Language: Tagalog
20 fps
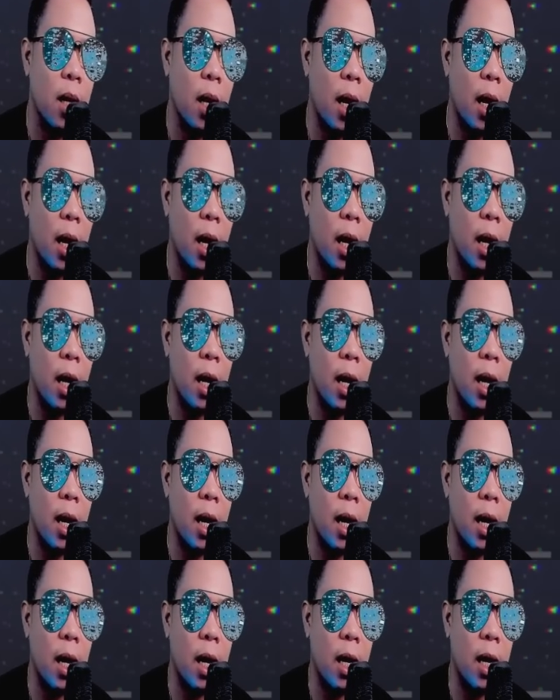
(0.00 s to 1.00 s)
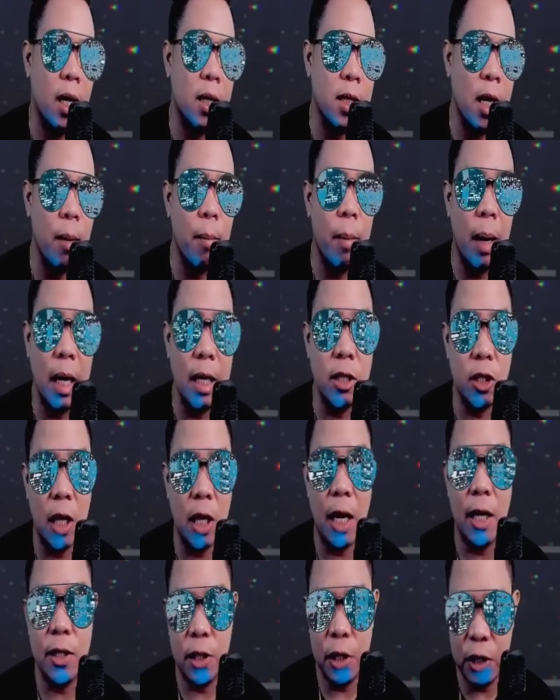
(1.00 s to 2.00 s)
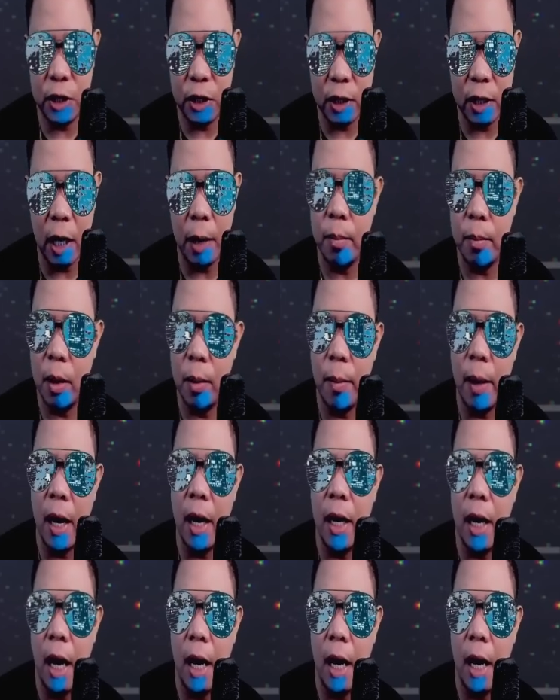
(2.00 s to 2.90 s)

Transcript: uh, sa ibang star system, 'di ba?